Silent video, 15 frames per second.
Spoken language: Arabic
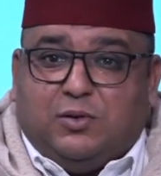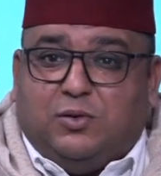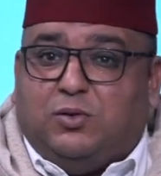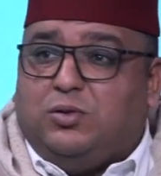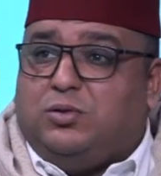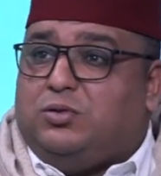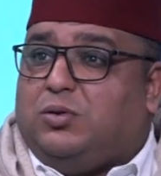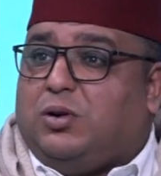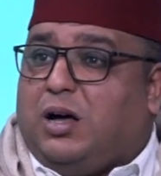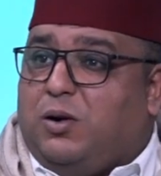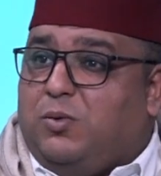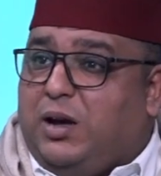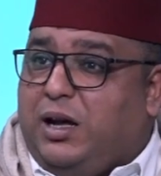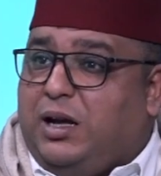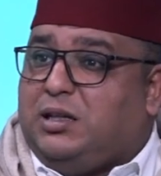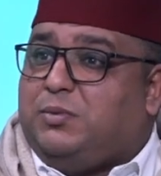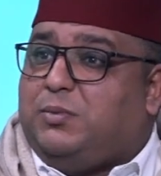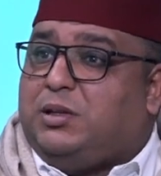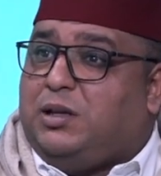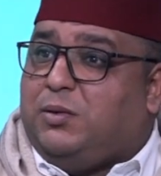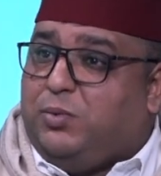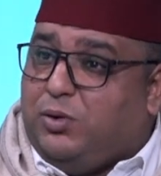وعنده قواعد
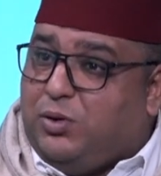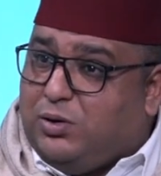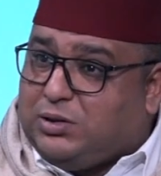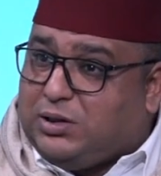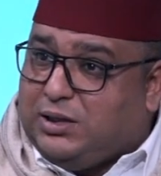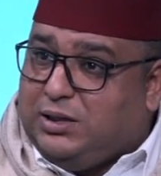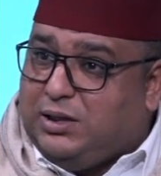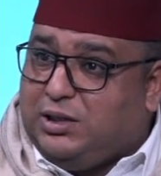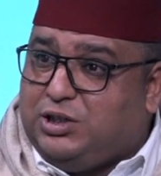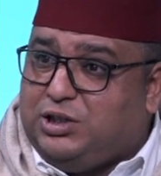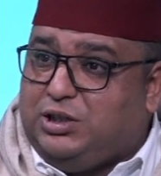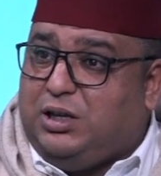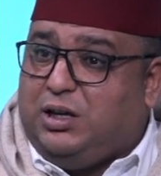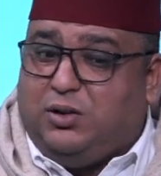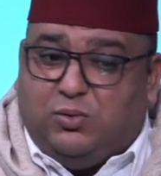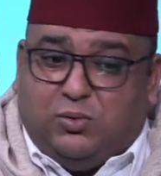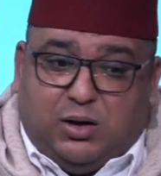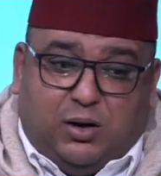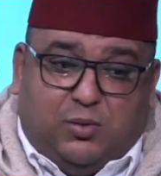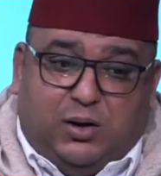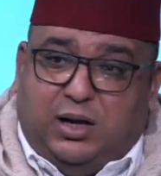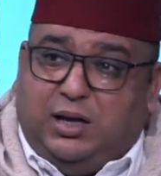مضبوطه ديال الشعر
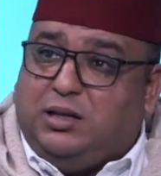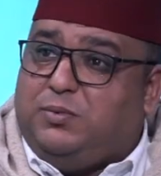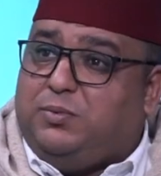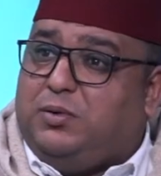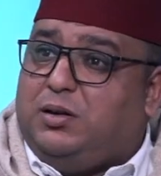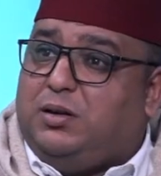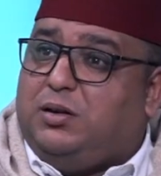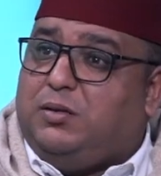وقواعد